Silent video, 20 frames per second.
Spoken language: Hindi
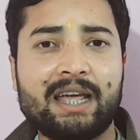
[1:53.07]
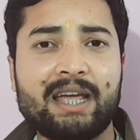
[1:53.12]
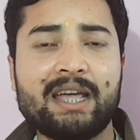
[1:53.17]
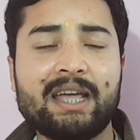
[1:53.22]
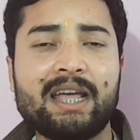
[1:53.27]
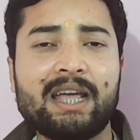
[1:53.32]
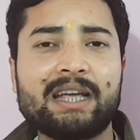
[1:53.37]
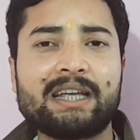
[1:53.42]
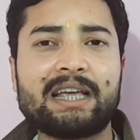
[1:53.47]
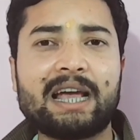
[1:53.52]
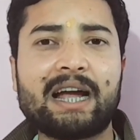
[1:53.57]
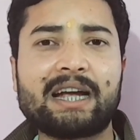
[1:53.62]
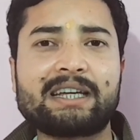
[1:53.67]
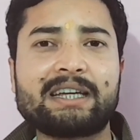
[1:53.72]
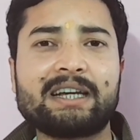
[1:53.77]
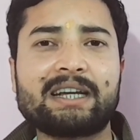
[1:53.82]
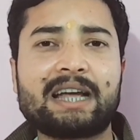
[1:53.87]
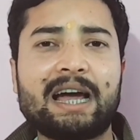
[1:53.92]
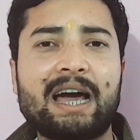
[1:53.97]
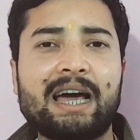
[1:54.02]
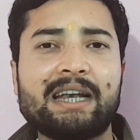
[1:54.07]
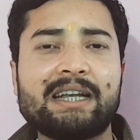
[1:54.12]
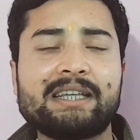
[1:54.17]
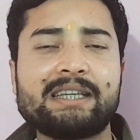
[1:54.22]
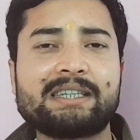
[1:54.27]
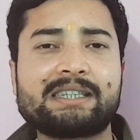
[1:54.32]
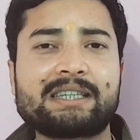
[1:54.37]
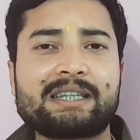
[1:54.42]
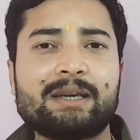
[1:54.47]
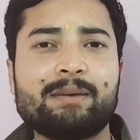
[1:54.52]
हैं कि आखिरकार
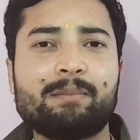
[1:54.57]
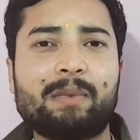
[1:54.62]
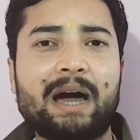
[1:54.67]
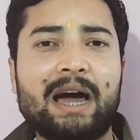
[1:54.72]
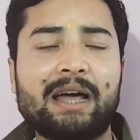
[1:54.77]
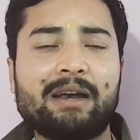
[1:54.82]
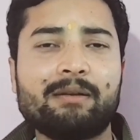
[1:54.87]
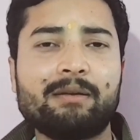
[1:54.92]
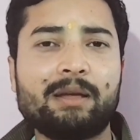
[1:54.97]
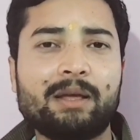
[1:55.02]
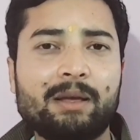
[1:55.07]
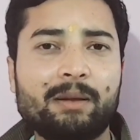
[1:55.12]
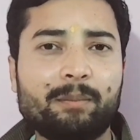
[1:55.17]
इसकी मार